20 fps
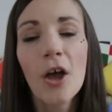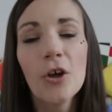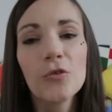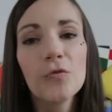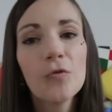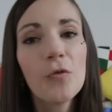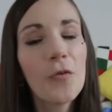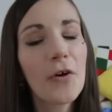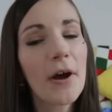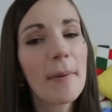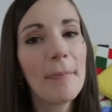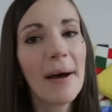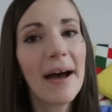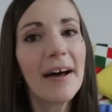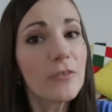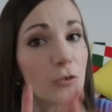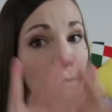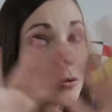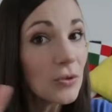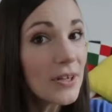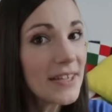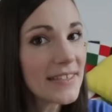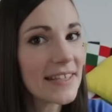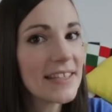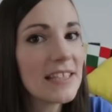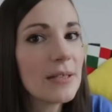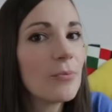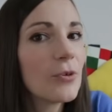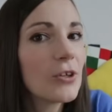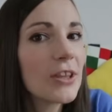Je vous ferai pas tous les
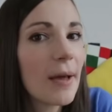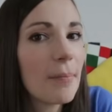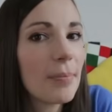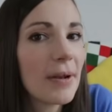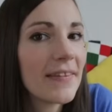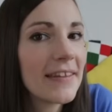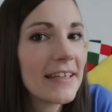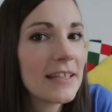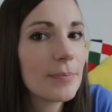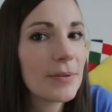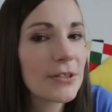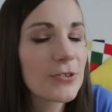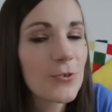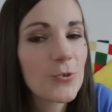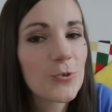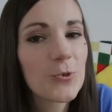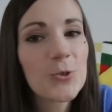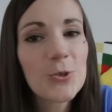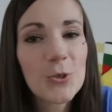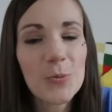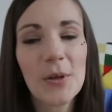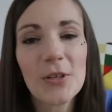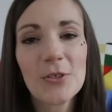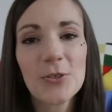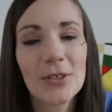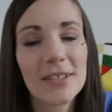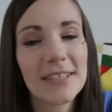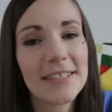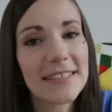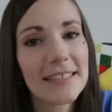animaux de la planète parce que je suis pas
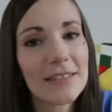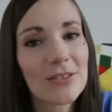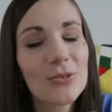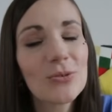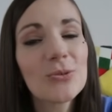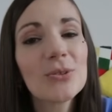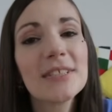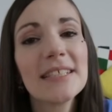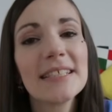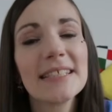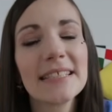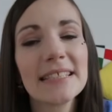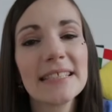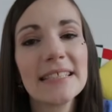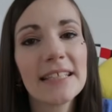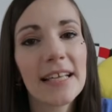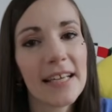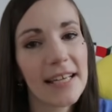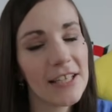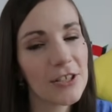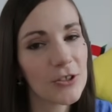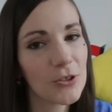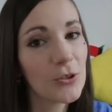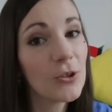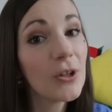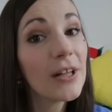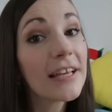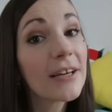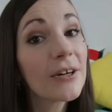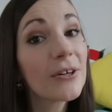sûre qu'ils aient tous des signes et je
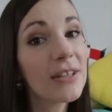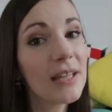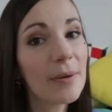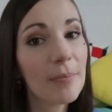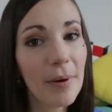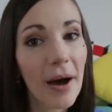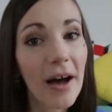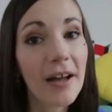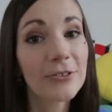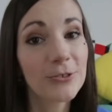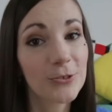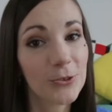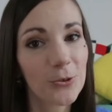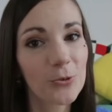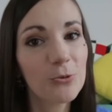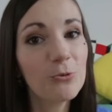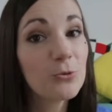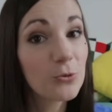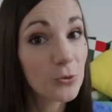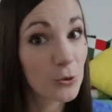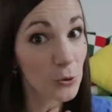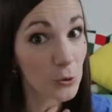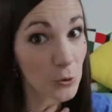ne les connais pas, surtout